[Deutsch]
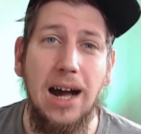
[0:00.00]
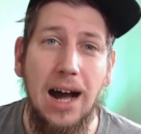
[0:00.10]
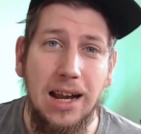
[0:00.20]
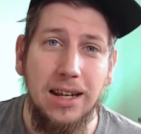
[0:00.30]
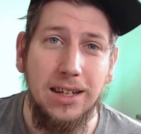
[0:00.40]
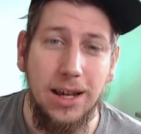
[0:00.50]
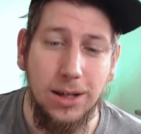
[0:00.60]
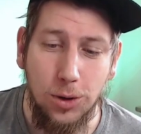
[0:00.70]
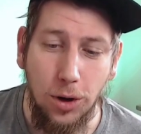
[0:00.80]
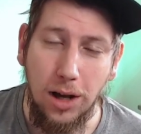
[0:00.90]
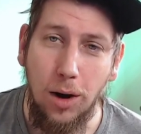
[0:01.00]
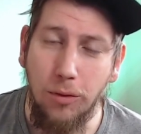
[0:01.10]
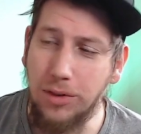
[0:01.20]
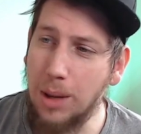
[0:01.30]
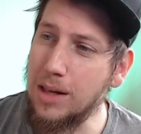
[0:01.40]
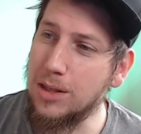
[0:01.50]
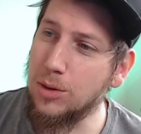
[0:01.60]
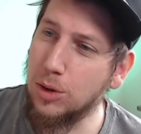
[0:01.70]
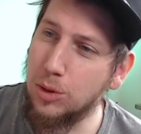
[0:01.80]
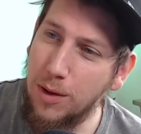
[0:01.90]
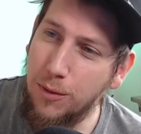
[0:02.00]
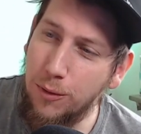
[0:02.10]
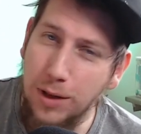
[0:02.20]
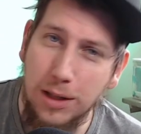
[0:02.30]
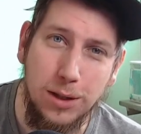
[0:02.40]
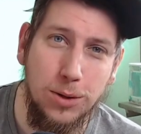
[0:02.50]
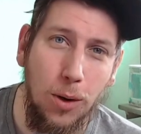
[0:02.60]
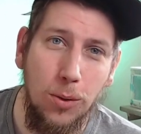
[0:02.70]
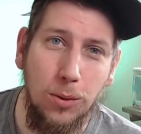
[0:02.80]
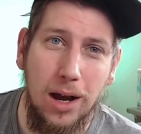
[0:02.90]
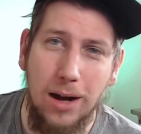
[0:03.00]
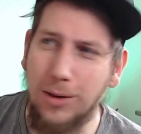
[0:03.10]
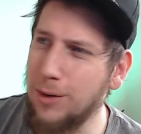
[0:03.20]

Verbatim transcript: Alle, die King's Court gekauft haben, als es noch so bei 40 Euro lag oder